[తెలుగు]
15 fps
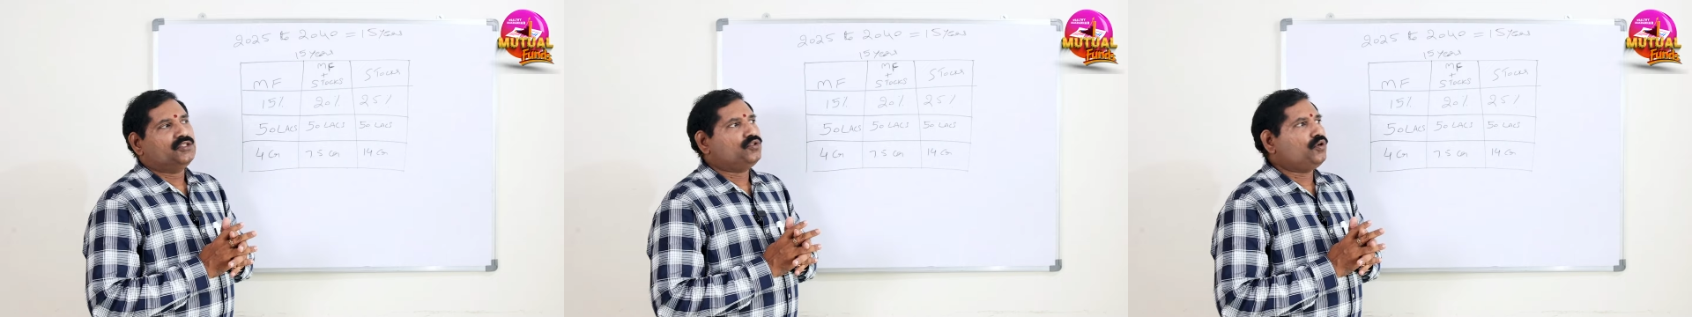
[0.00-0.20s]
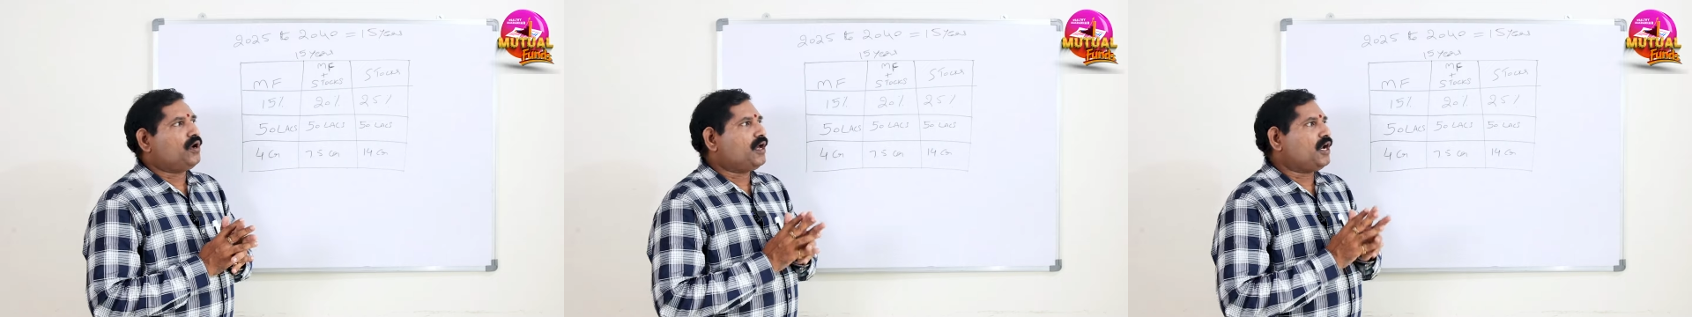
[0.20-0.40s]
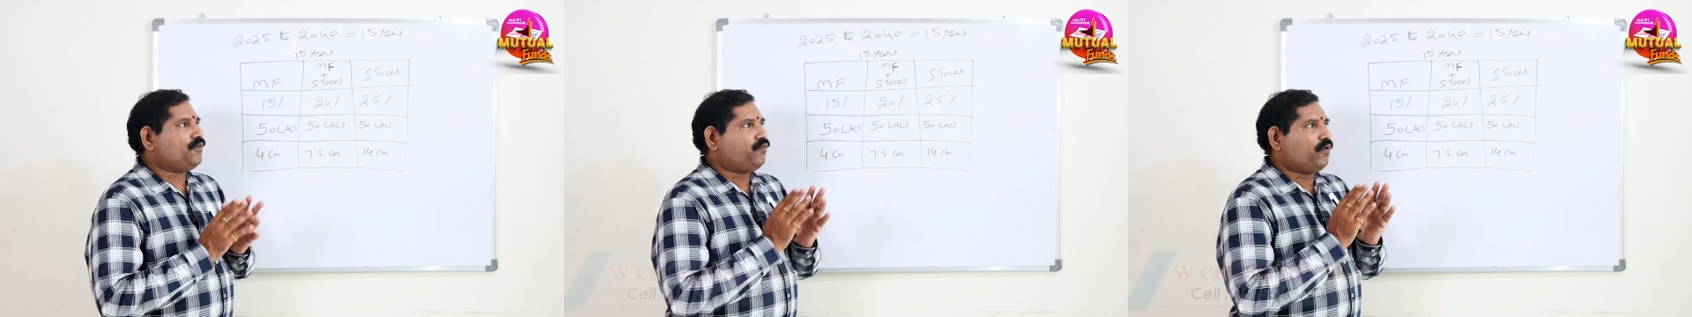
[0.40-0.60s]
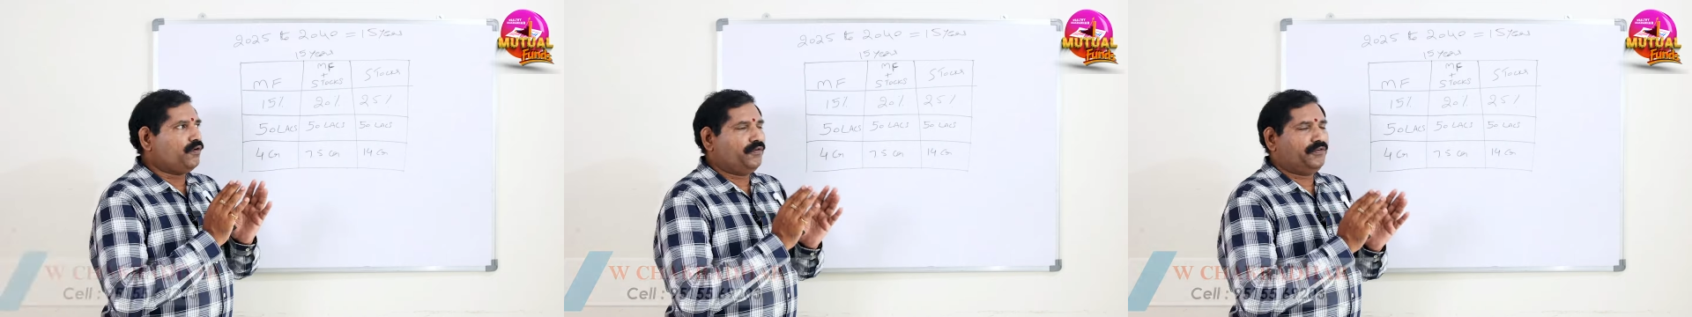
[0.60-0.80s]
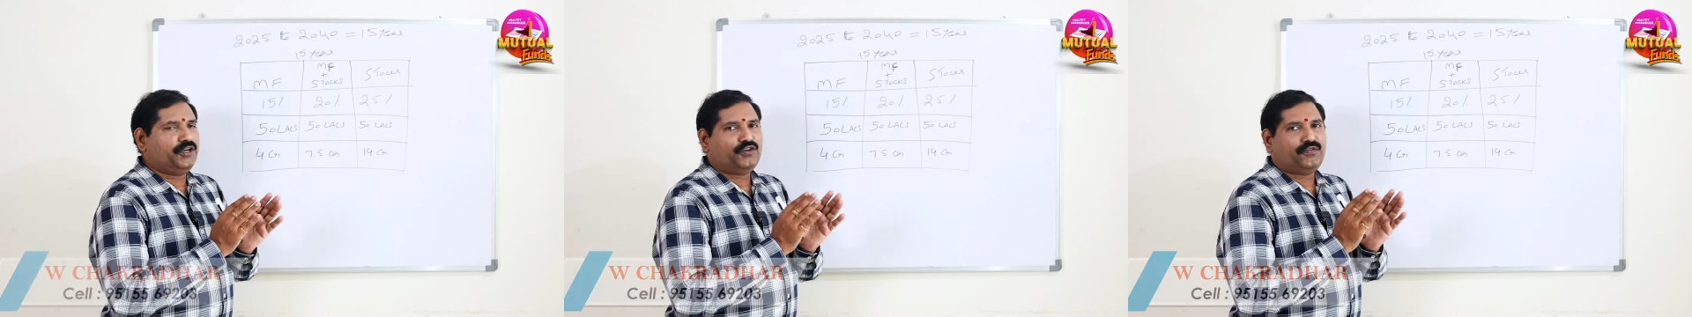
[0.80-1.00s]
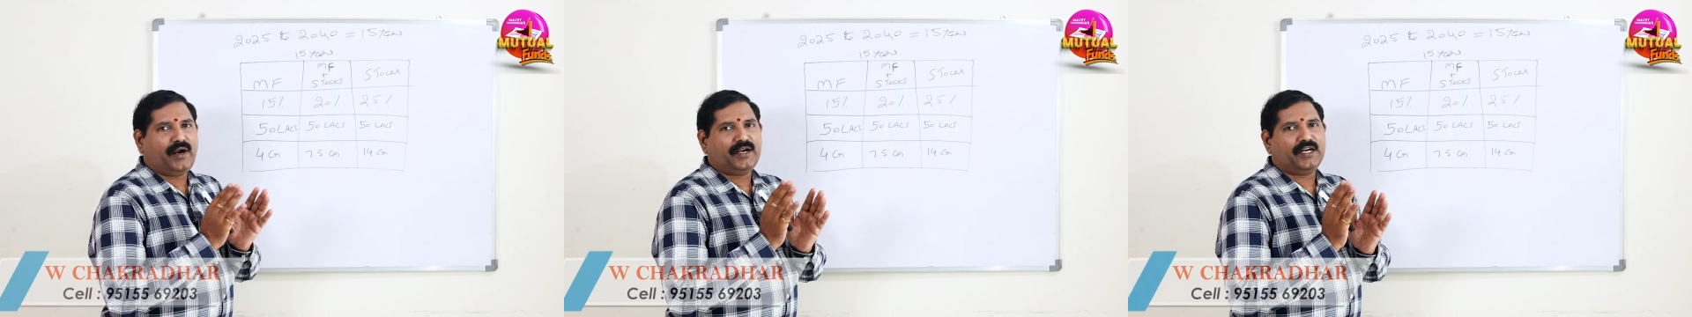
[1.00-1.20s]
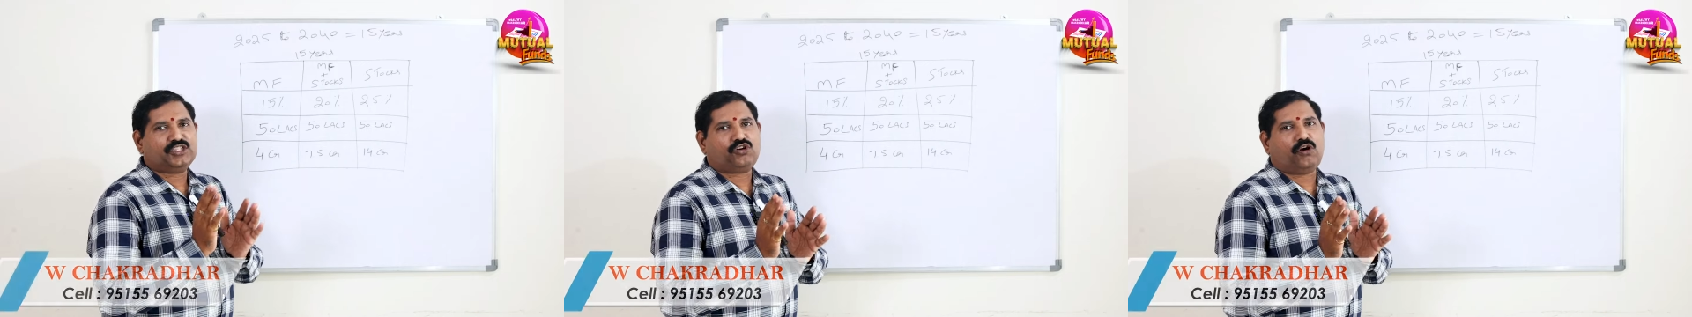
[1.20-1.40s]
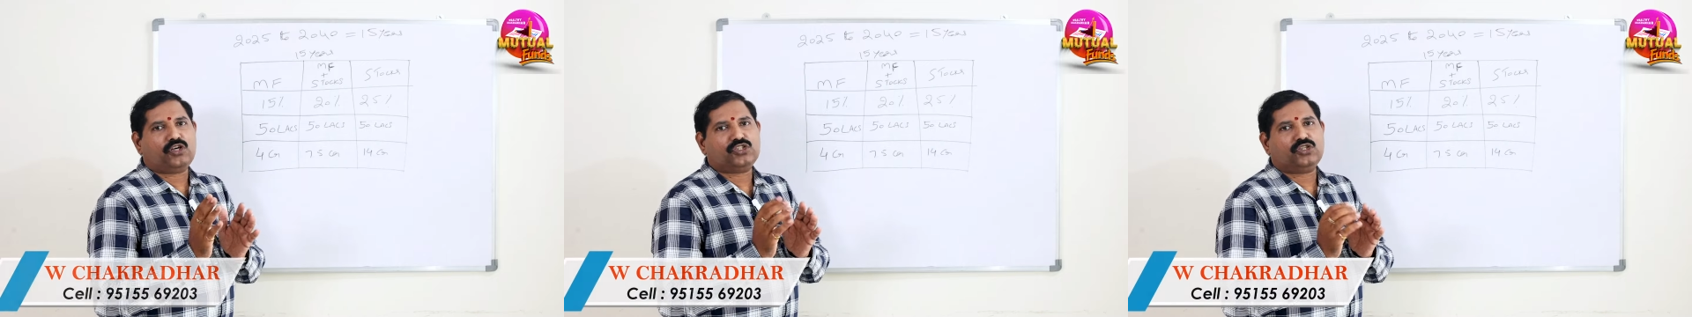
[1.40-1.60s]
సో అలా ఫోర్ ఫిఫ్టీ టు ఫైవ్ హండ్రెడ్
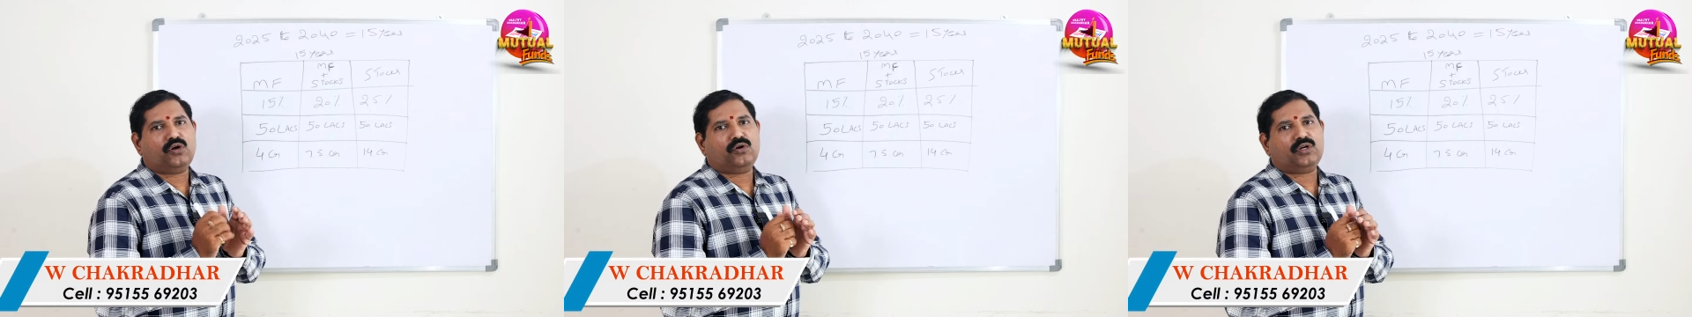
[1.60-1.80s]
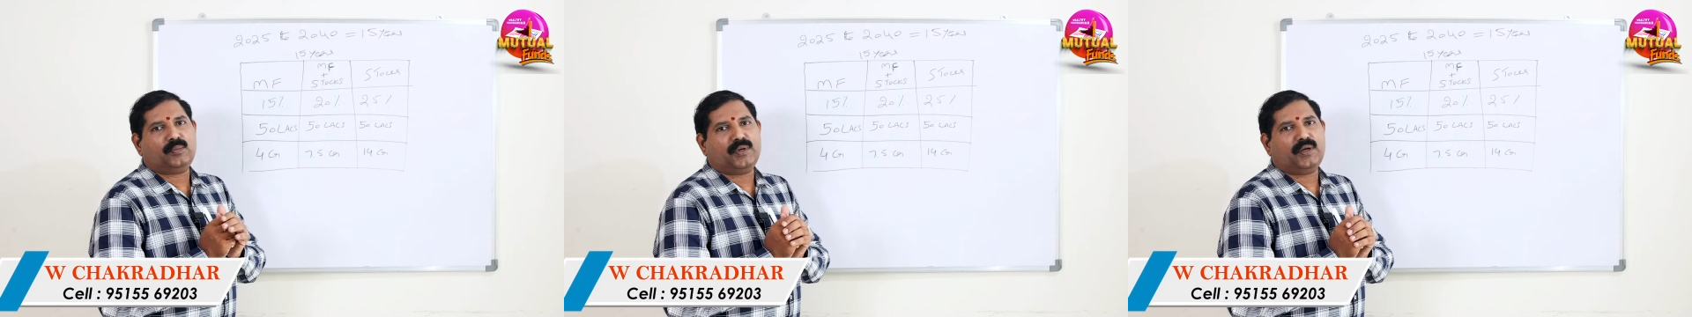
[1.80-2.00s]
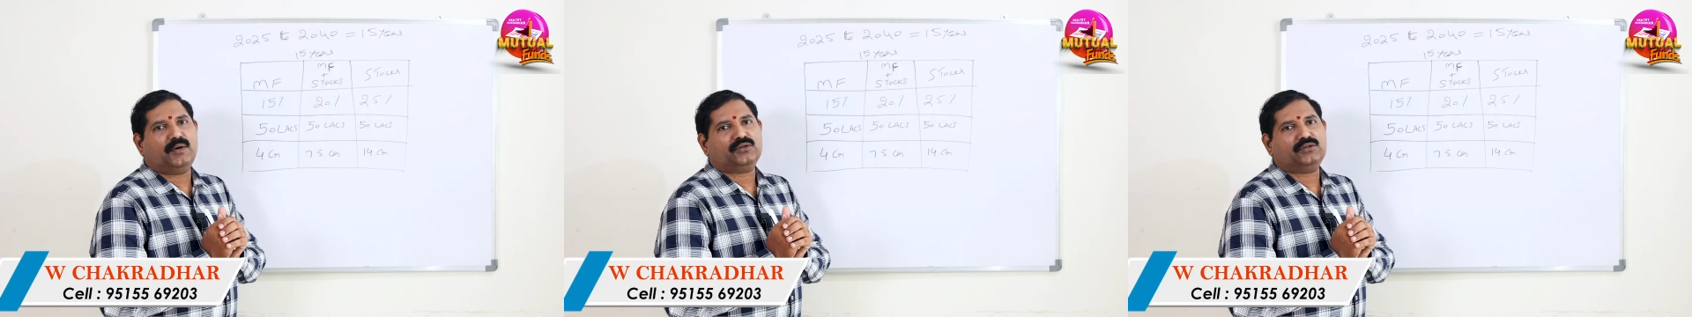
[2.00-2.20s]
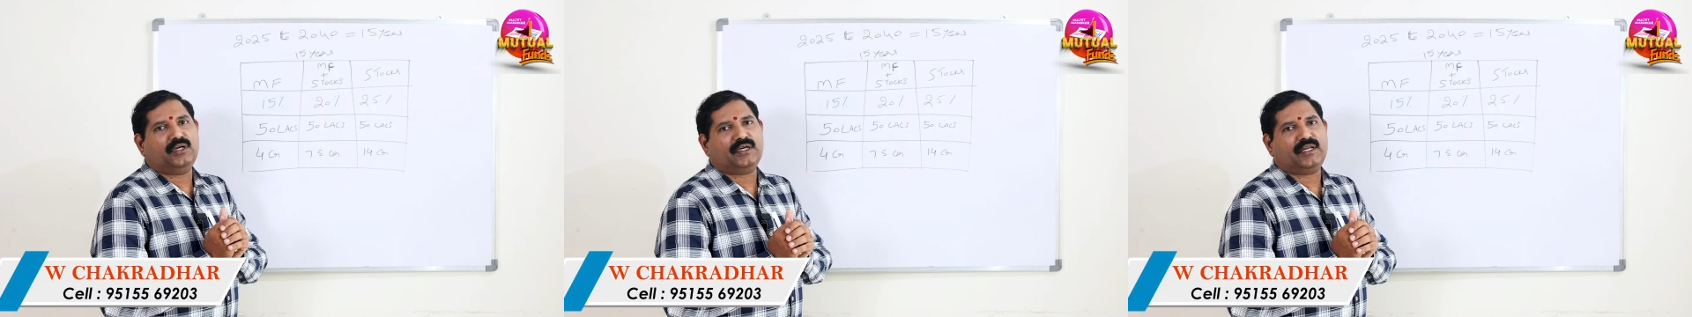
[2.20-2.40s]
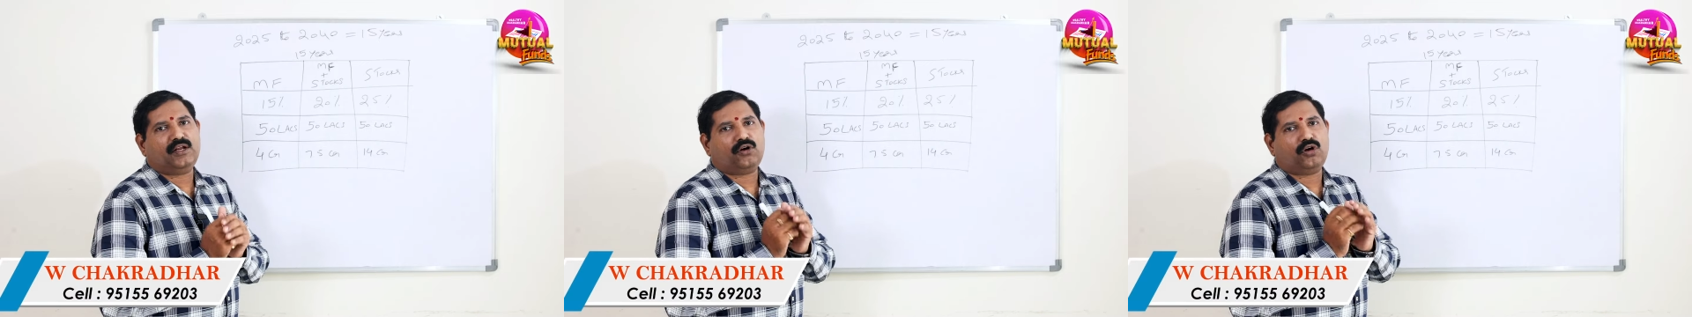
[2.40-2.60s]
స్టాక్స్లో ఉన్నప్పుడు ఏమవుతుందంటే